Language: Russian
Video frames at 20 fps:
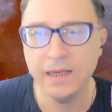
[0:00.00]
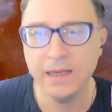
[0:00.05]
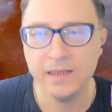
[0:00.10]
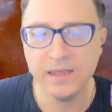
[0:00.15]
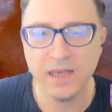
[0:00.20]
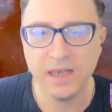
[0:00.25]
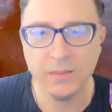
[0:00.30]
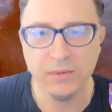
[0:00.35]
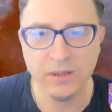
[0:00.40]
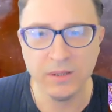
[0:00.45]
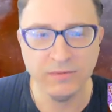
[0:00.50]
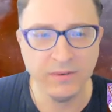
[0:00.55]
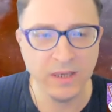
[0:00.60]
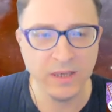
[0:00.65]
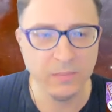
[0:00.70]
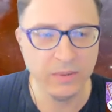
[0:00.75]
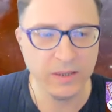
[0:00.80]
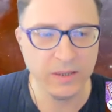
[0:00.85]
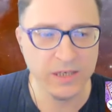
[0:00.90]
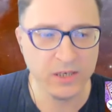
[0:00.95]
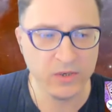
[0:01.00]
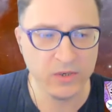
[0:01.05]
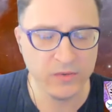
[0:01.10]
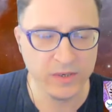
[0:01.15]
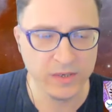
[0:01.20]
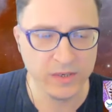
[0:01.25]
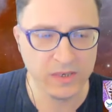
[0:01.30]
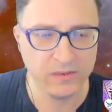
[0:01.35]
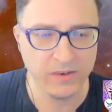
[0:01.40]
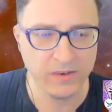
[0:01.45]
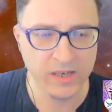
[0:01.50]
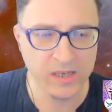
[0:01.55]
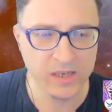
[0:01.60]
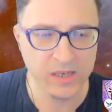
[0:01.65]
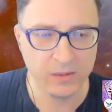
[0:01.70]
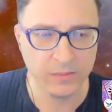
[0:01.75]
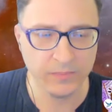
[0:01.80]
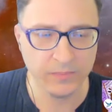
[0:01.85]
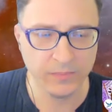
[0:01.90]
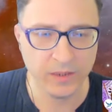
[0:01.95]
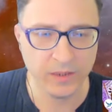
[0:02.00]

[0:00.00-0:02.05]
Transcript: С кем-то вы и поддерживаете связь,